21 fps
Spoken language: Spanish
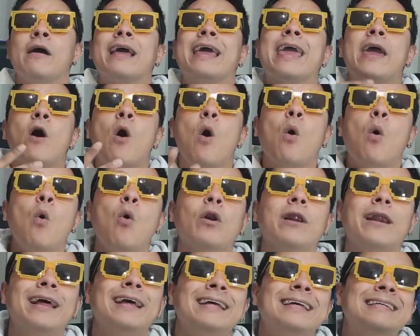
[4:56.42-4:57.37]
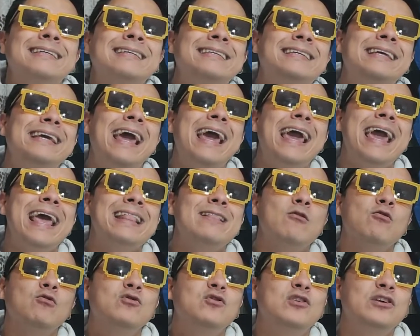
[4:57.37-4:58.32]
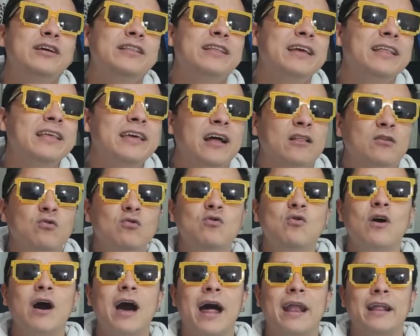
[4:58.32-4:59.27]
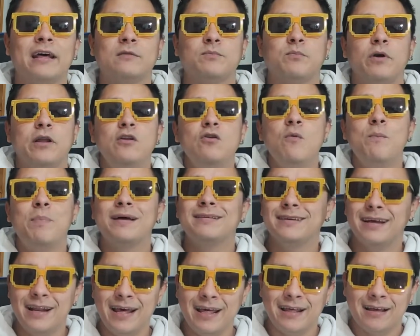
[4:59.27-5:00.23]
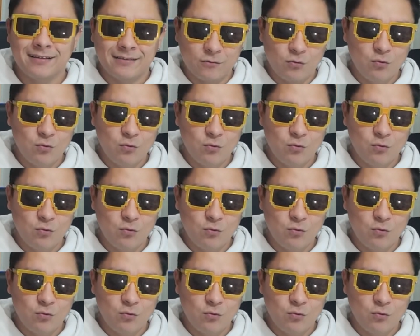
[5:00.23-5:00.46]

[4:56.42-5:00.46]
¿Qué ocurre si en estos 7 días tú no ganas? Pues no pasa nada.